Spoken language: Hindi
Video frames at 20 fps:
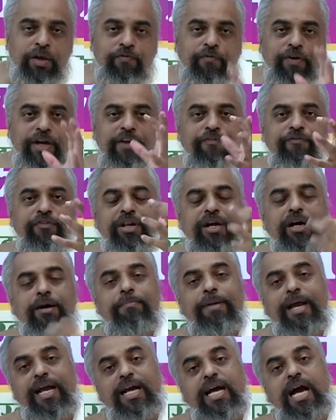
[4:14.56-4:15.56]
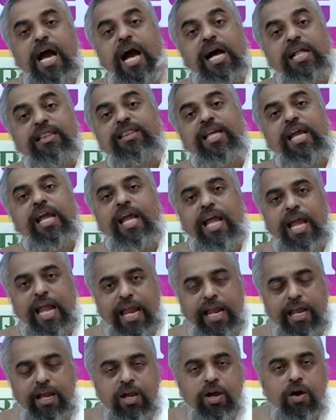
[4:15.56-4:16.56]
वही फिर हमें खाते आते
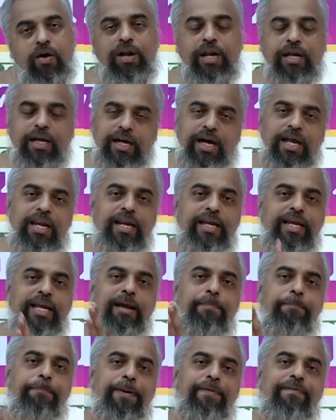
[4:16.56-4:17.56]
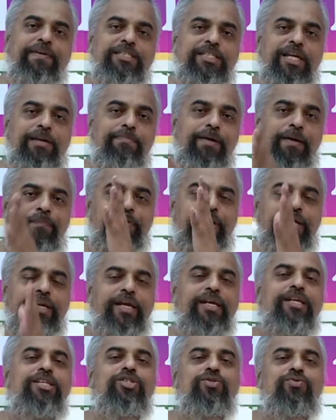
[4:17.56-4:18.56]
हैं और कल के प्रवचन में हमने
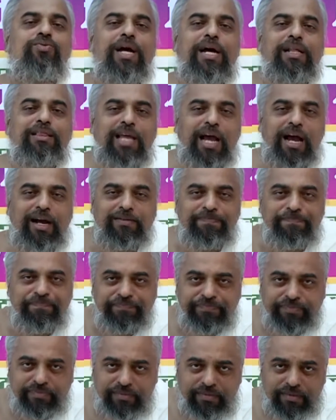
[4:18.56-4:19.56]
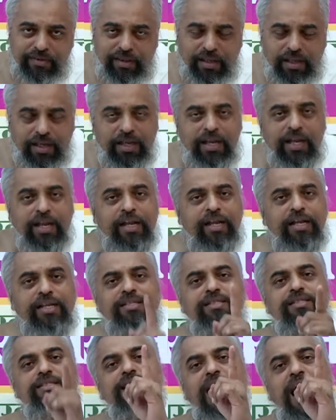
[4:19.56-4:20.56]
यही सुना था
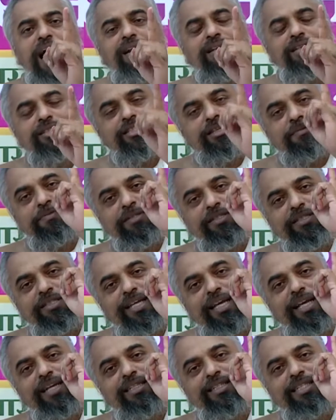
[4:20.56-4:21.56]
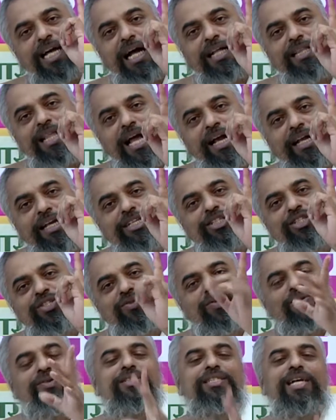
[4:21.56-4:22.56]
इंसान सबसे ज्यादा
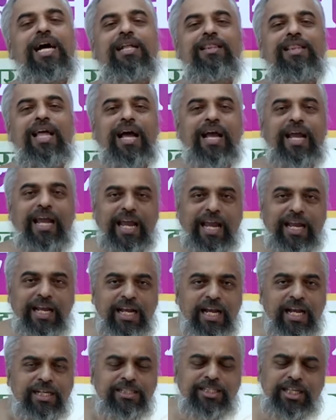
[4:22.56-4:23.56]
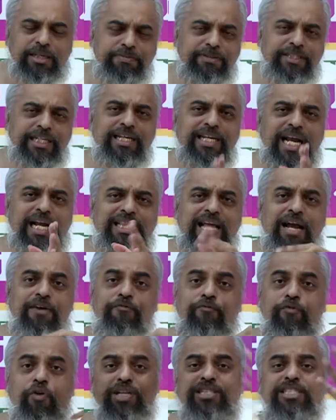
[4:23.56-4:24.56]
किसको चाहता है सबसे ज्यादा
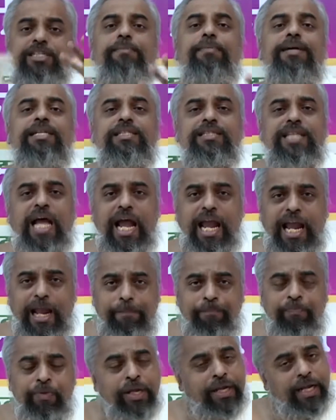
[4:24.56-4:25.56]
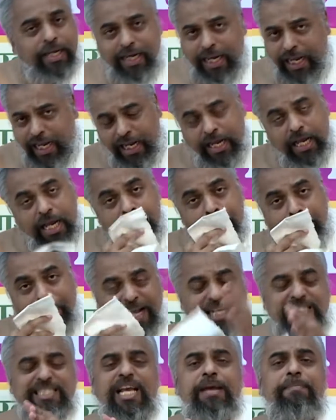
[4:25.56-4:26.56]
वो समझता है कि नहीं
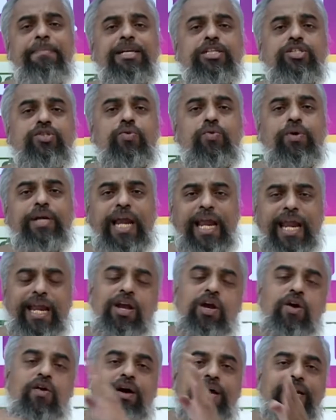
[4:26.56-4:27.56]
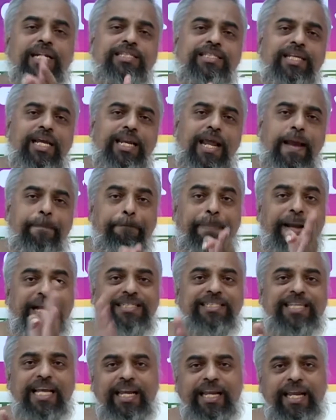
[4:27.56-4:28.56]
पैसे में सुख है और इसीलिए
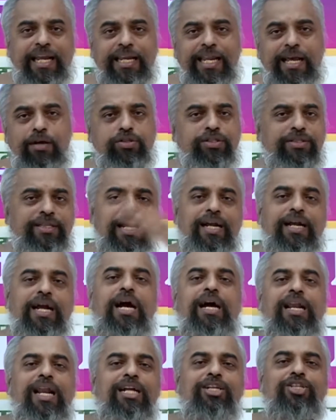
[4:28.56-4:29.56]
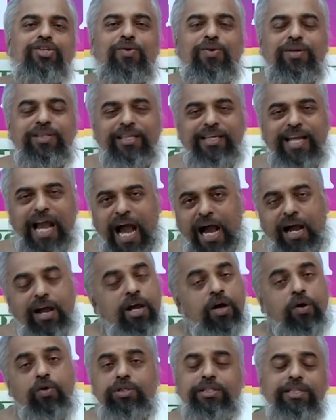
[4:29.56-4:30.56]
पैसे के लिए उसने खाना छोड़ दिया
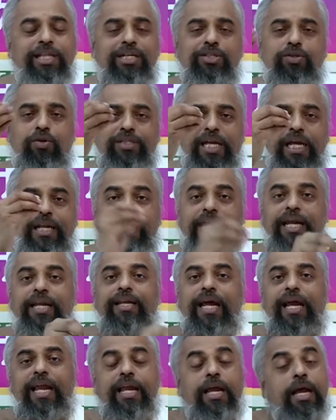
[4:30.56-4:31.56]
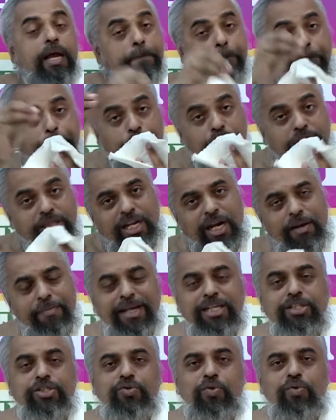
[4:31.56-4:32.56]
उसने सोचा नहीं नहीं पुत्र
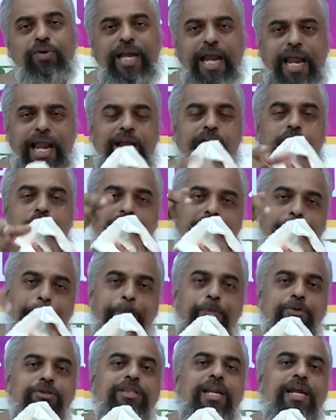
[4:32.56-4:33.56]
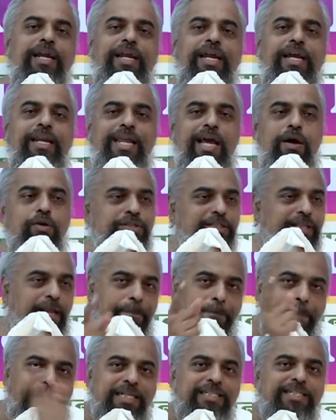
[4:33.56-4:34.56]
में सुख है और पुत्र के लिए उसने
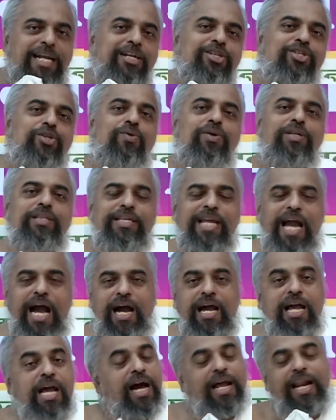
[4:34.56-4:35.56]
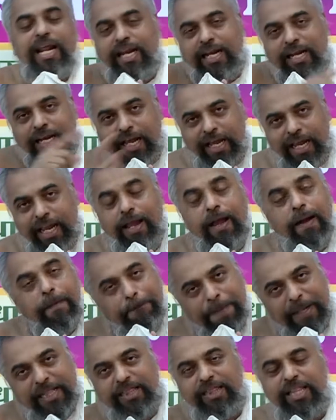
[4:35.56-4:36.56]
पैसा छोड़ दिया अरे नहीं
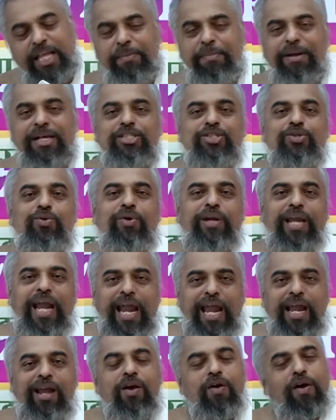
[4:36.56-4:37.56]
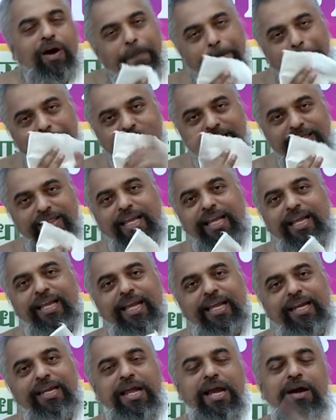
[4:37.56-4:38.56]
पत्नी में सुख है और पत्नी
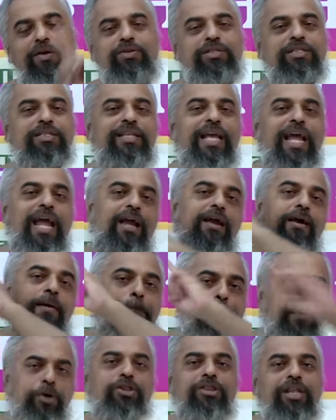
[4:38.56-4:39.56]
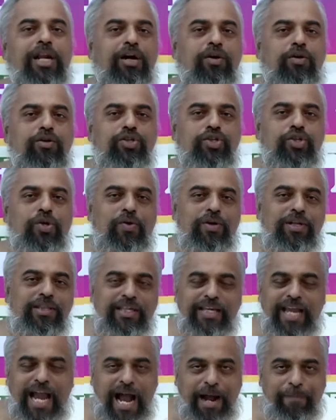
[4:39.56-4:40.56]
के लिए उसने पुत्र को छोड़
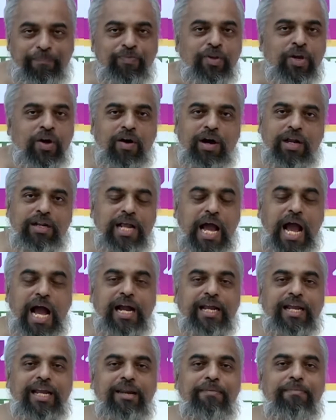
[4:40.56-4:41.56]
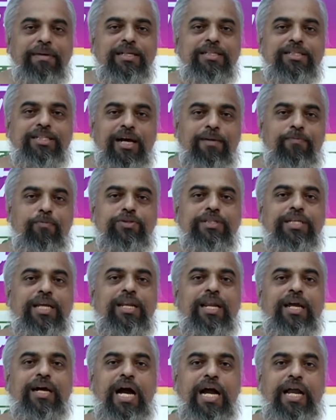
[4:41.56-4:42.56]
दिया और आखिर में जब उसे
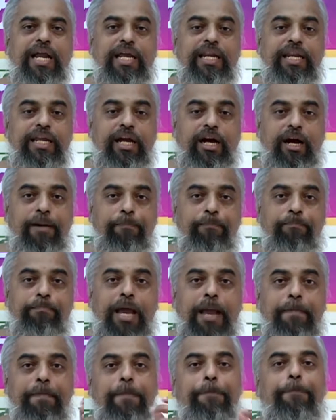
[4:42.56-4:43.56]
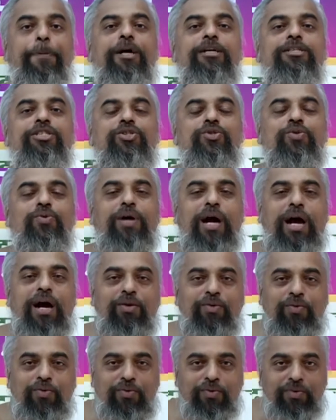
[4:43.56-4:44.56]
लगा कि नहीं अब मैं भी फंस चुका
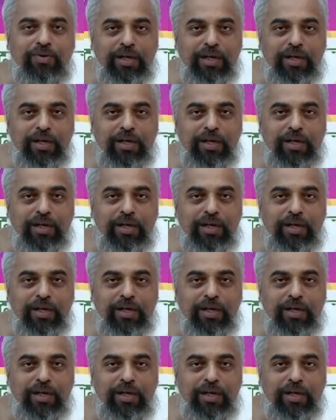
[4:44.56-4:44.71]
हूं